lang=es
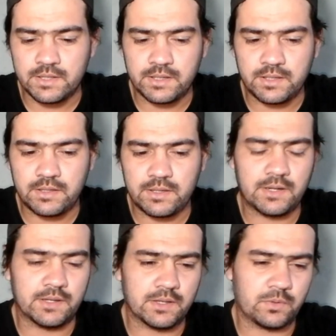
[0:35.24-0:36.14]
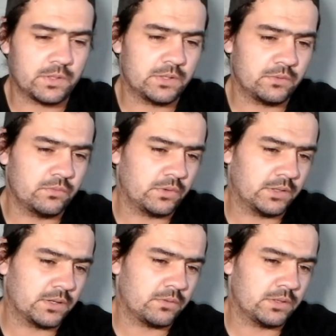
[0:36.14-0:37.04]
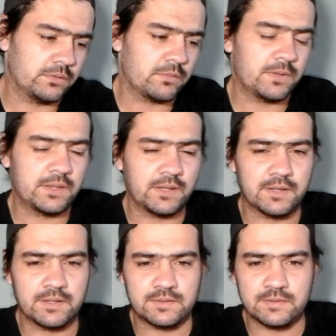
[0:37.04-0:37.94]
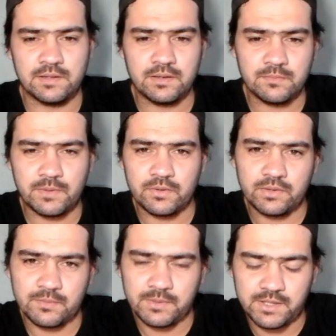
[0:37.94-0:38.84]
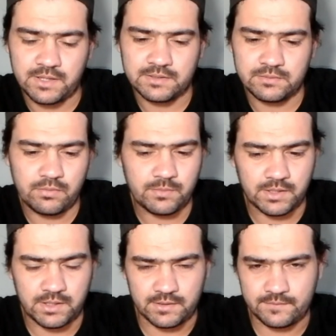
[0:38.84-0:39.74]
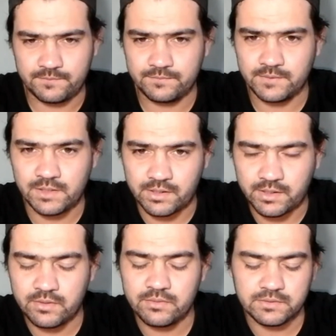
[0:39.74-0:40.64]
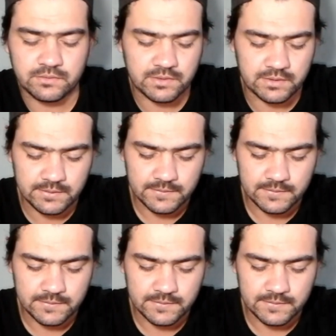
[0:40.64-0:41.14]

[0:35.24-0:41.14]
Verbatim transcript: y el que está jugando, uno que está jugando actualmente, que es el Manota Mejías, Luis Mejía, el arquero nacional.